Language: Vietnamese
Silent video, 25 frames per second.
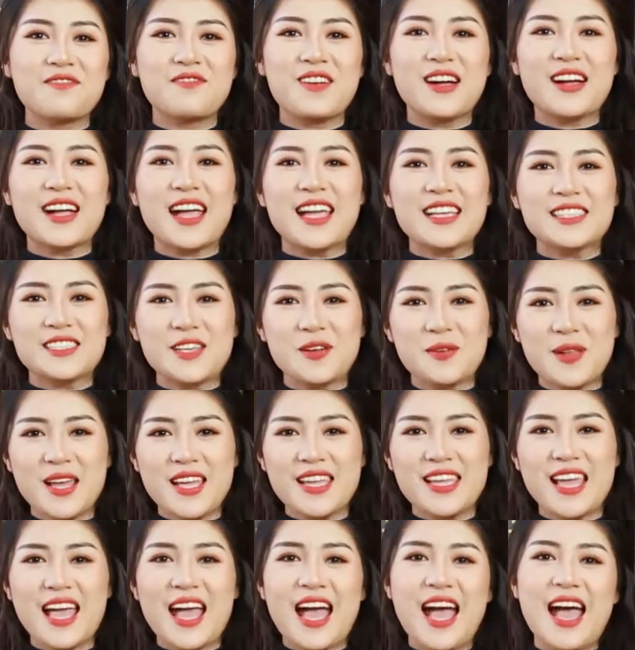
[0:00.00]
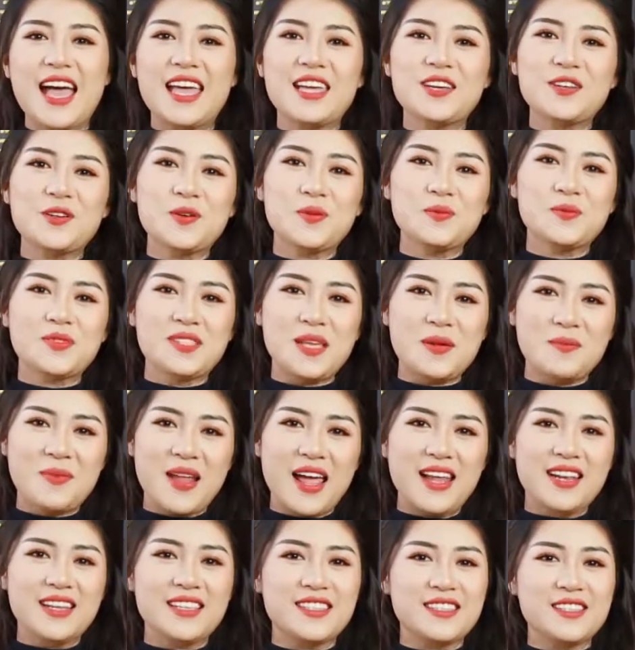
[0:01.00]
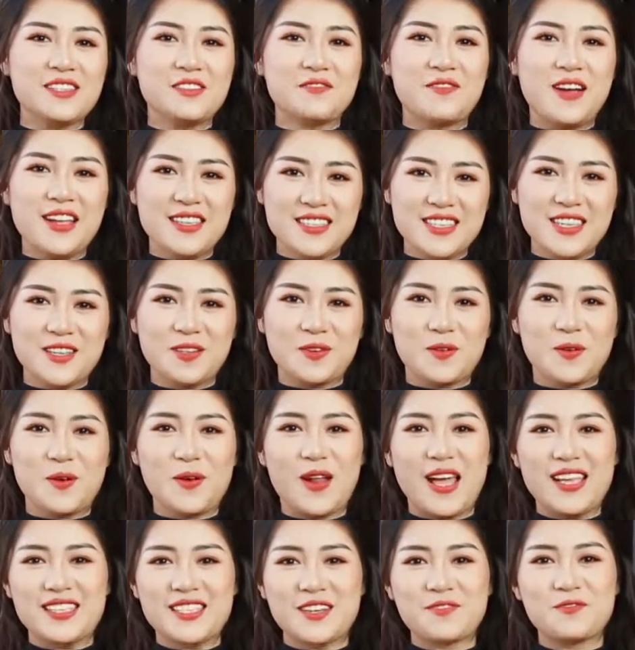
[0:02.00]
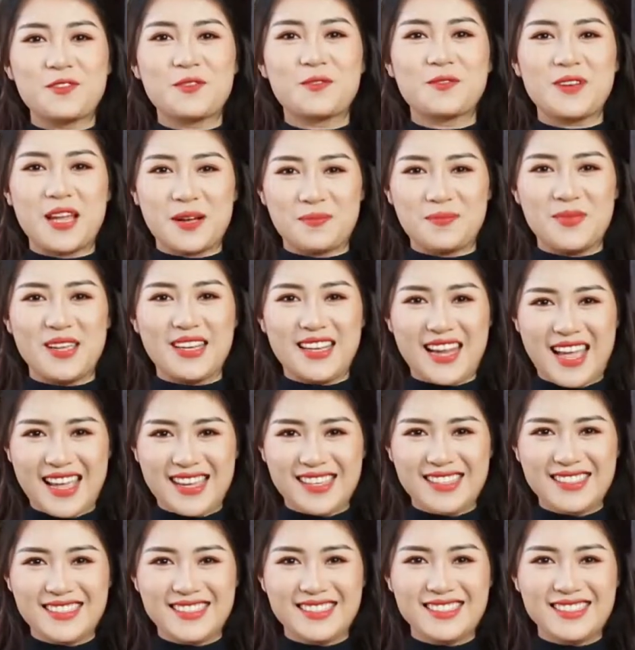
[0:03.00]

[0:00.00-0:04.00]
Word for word: Và ngay sau đây, hãy cùng xem lại lịch sử phát triển của loại trang phục đặc biệt này.